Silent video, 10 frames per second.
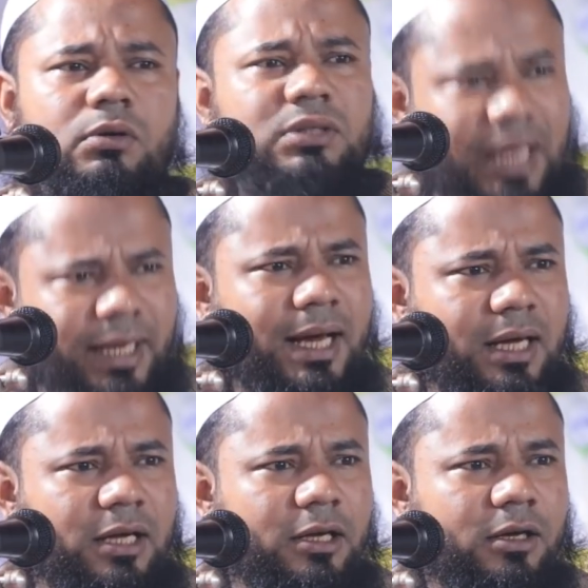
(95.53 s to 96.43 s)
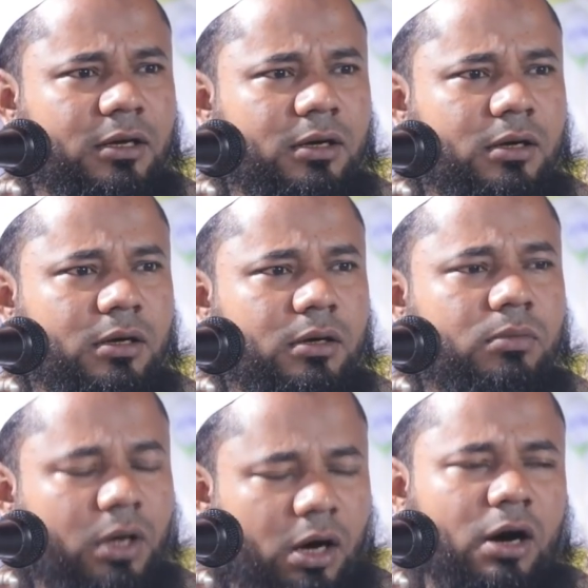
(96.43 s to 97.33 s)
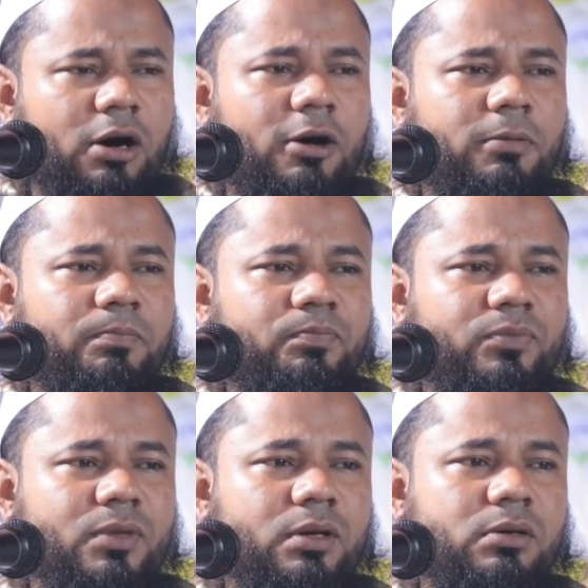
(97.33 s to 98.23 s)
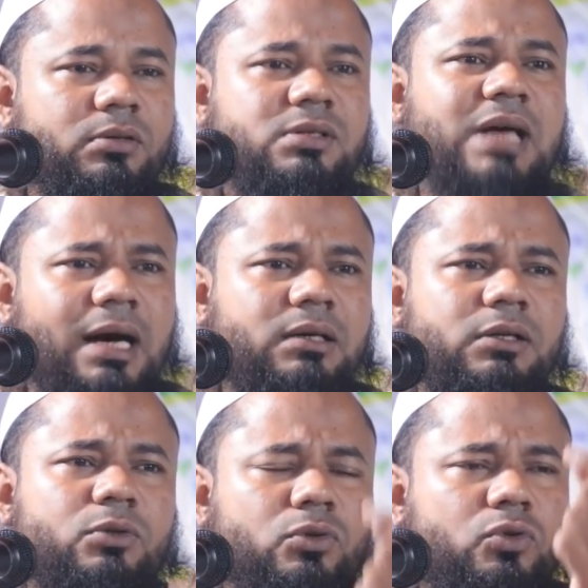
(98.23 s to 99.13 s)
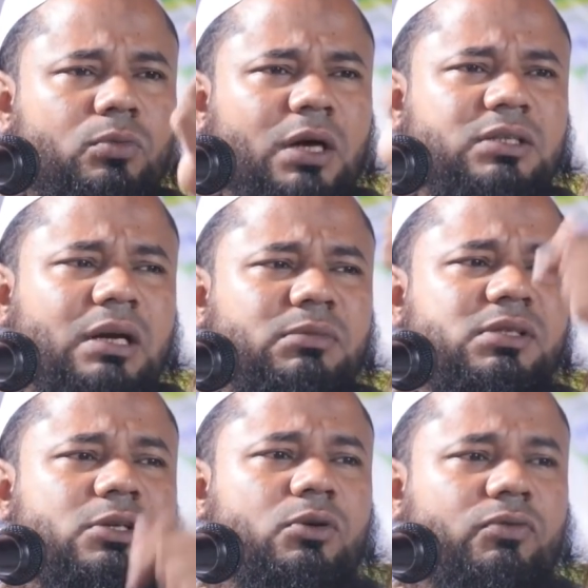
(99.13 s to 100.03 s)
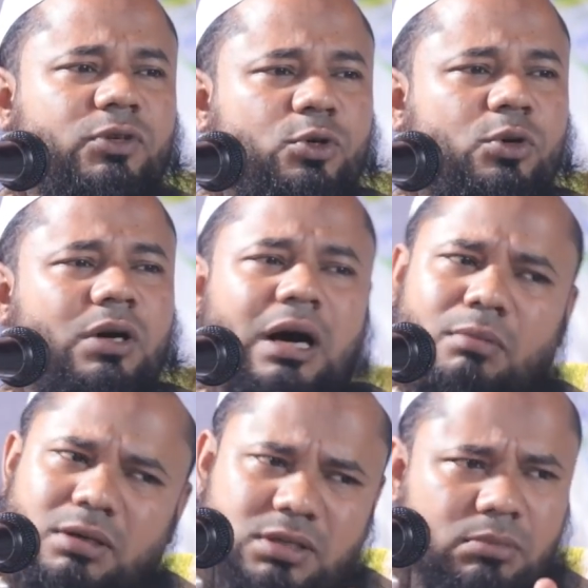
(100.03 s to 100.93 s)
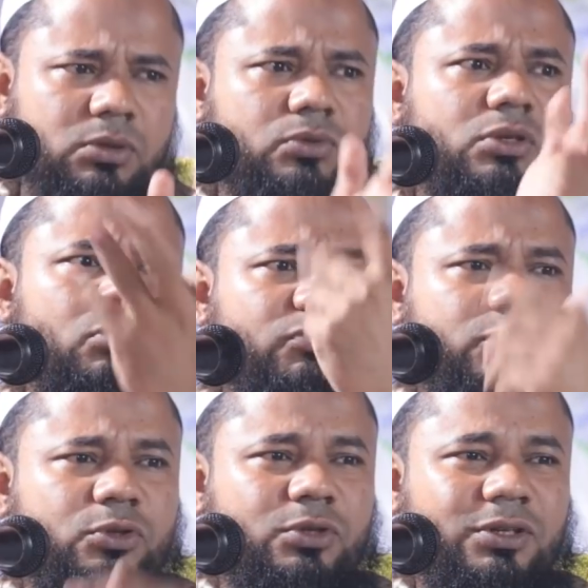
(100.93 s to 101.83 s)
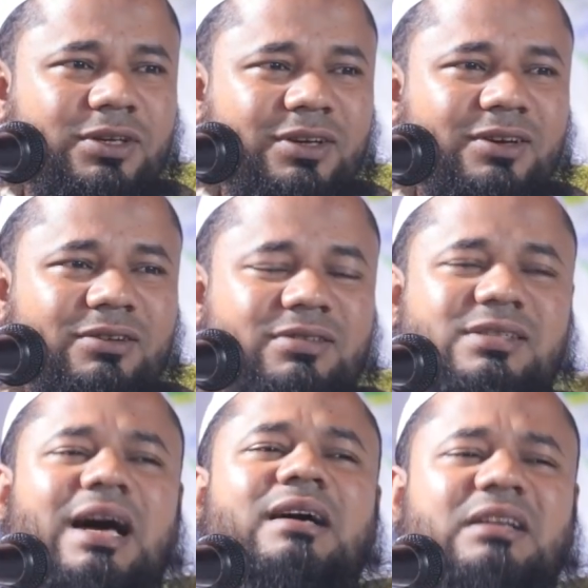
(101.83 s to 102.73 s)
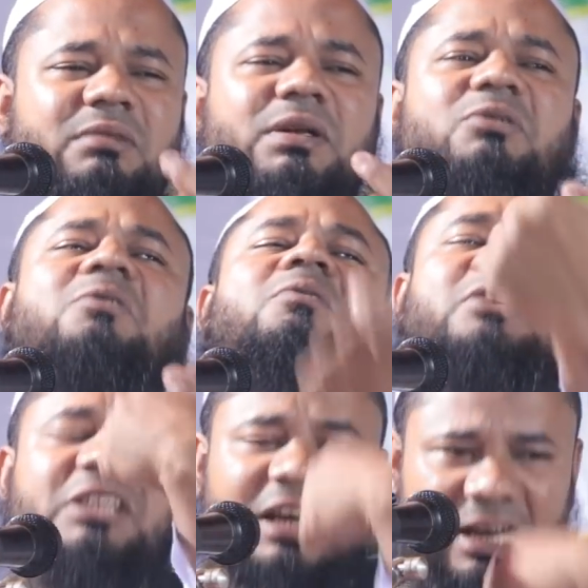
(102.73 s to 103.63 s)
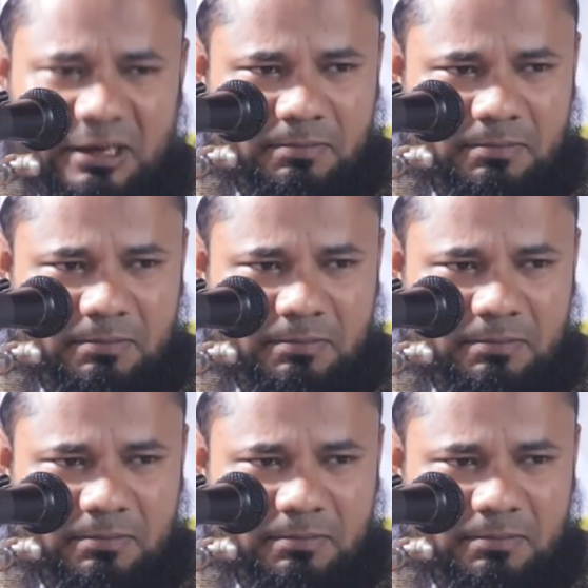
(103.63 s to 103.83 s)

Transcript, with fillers: ও তাই নাকি বলে হ হ্যাঁ। তো চাকরি তো তোমার স্বামী যে অফিস আমার স্বামী তো অফিস হয় চাকরির বেতন কয়টা